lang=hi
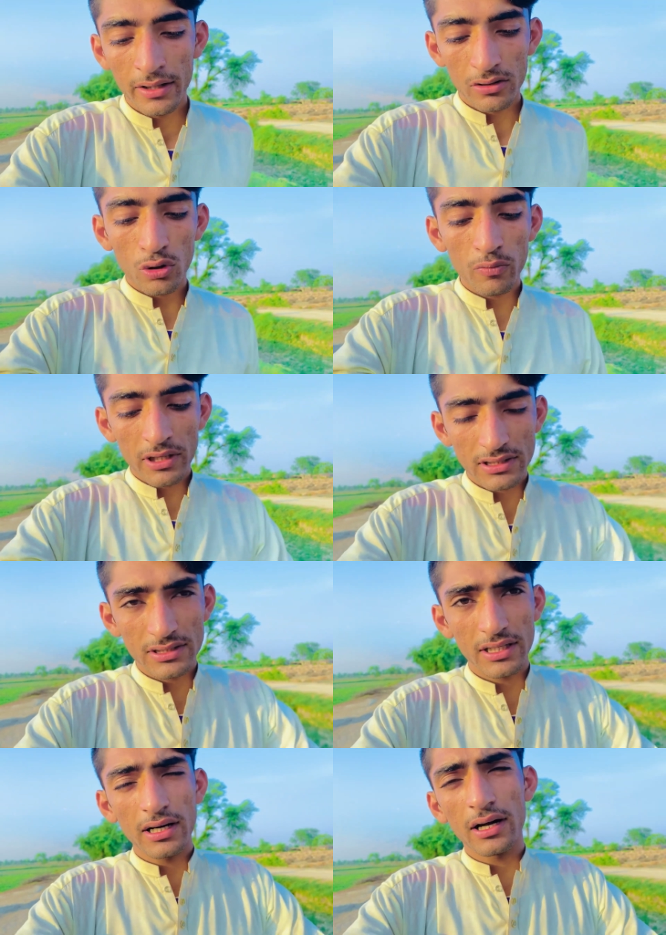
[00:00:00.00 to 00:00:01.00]
तो को मैं
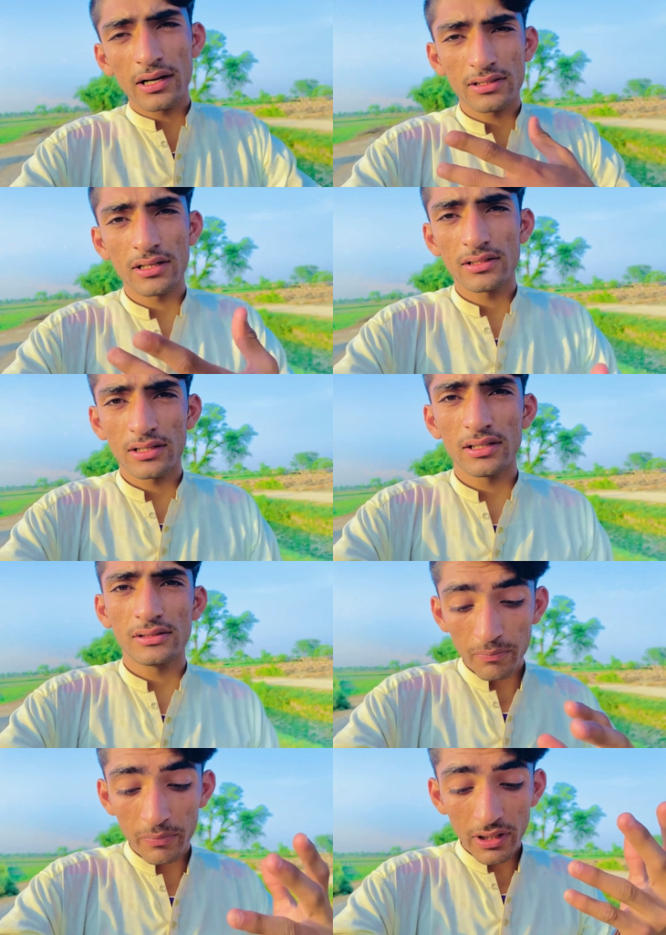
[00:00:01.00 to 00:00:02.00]
सीधी गाल दसा
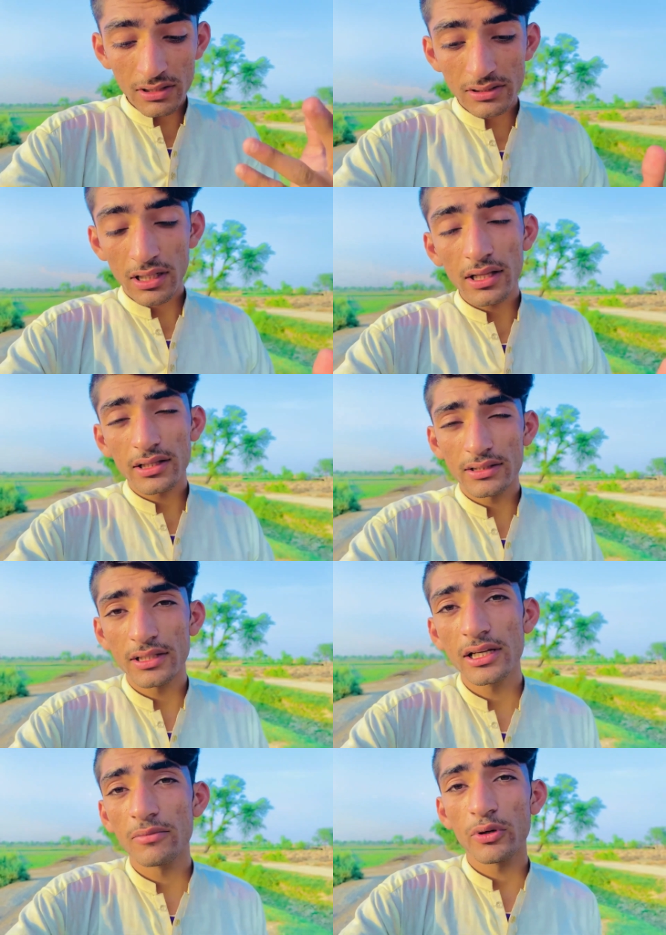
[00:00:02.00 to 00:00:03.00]
संगत पाँच साल तक थी
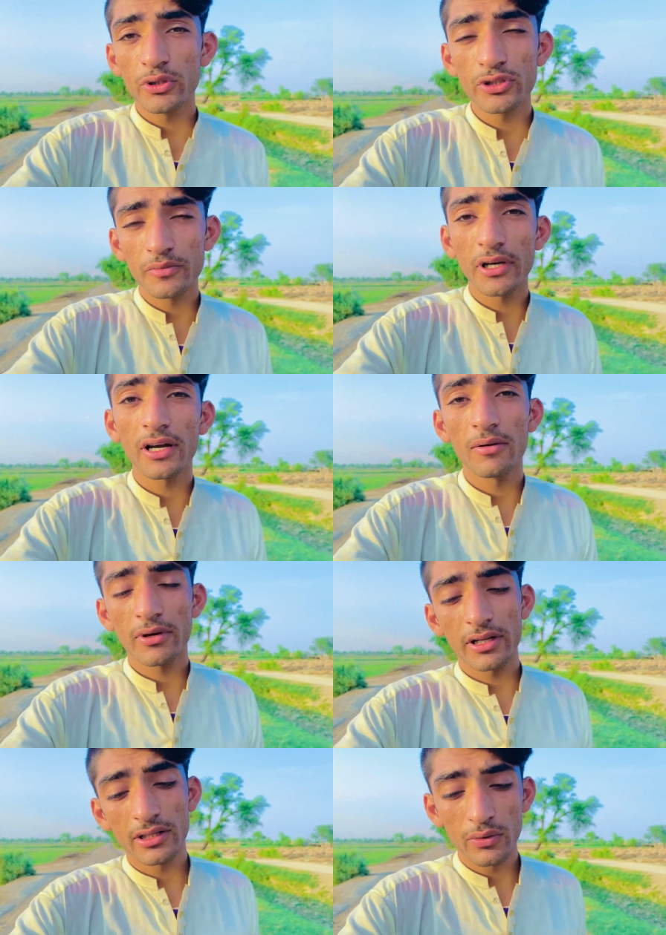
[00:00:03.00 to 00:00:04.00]
गए मेरे को यूट्यूब पे काम
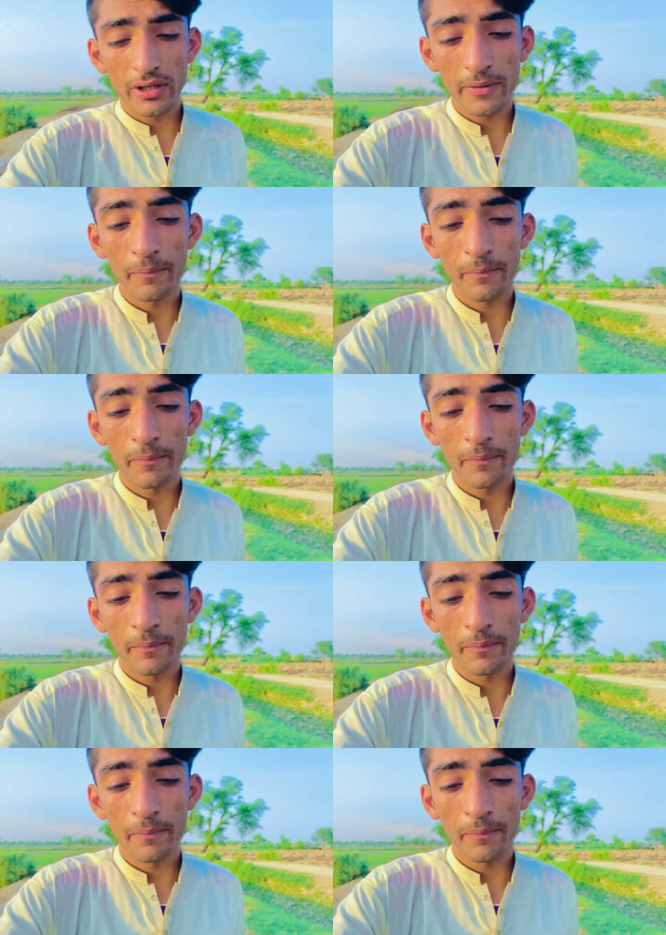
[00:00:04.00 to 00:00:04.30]
करने हुए